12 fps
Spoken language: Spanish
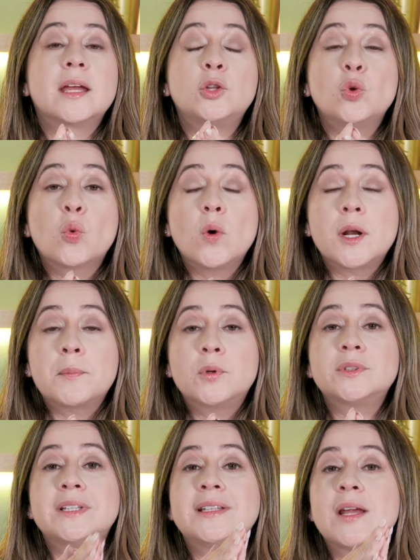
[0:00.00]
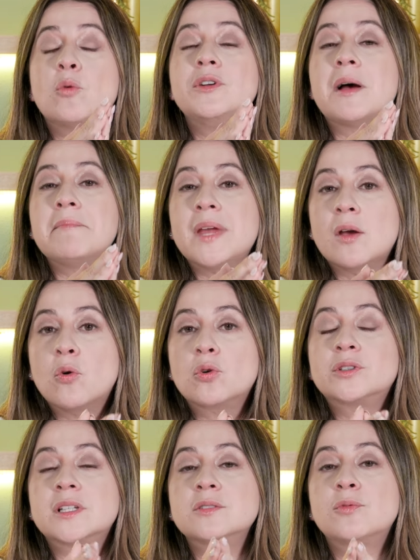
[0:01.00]
Que tu cuerpo tendría una mejor
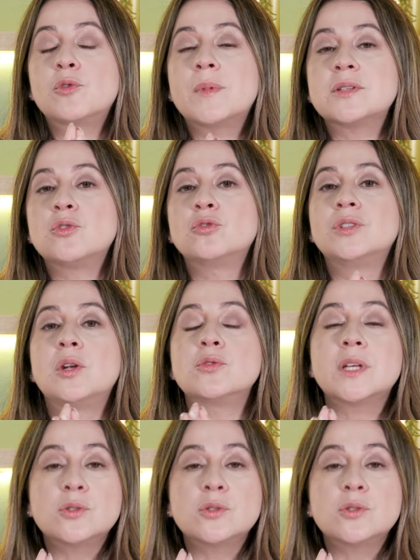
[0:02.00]
transformación de los